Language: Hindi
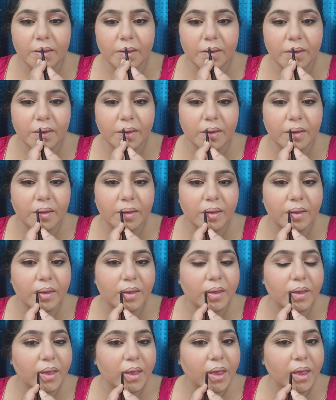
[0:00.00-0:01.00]
ये शुगर
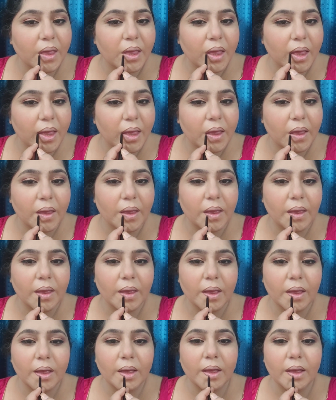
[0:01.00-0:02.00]
का ना लिप
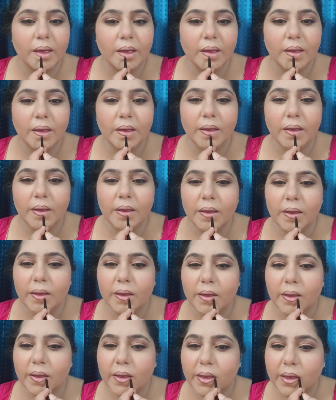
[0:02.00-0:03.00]
पेंसिल है इसको एज अ
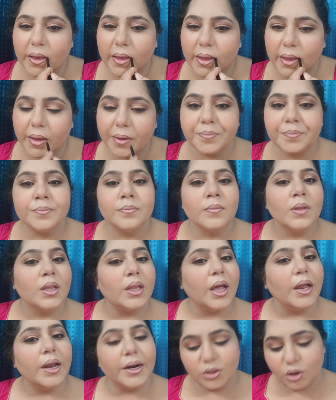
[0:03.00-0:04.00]
काजल भी मैं
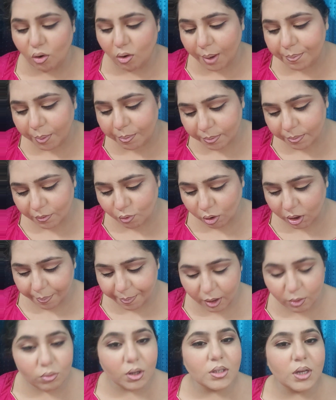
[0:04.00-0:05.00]
यूज़ करती हूँ
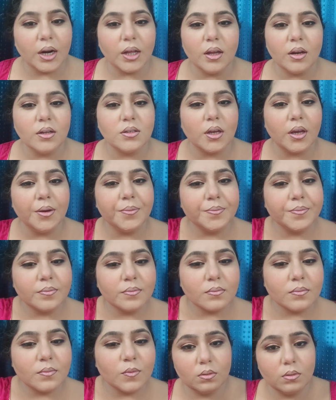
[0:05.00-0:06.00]
मैंने सिमटन से लिया
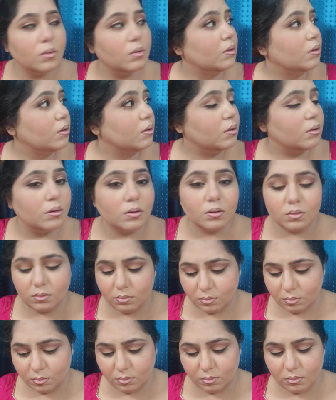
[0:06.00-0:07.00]
था
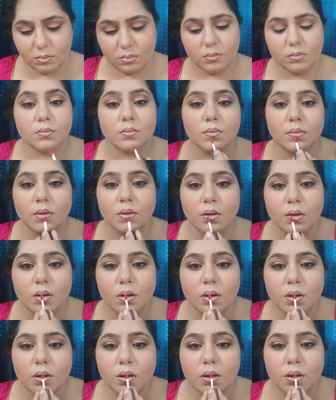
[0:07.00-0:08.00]
आप भी
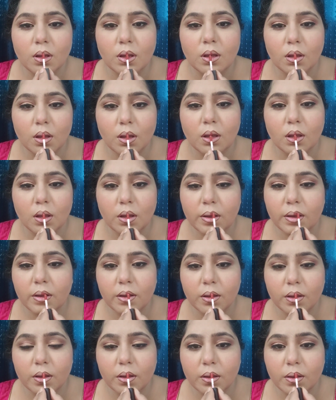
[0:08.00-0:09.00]
ट्राई कर सकते हैं
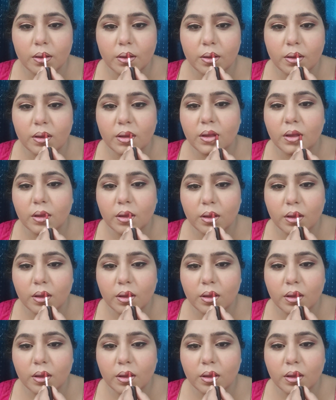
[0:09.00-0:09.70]
मुझे बहुत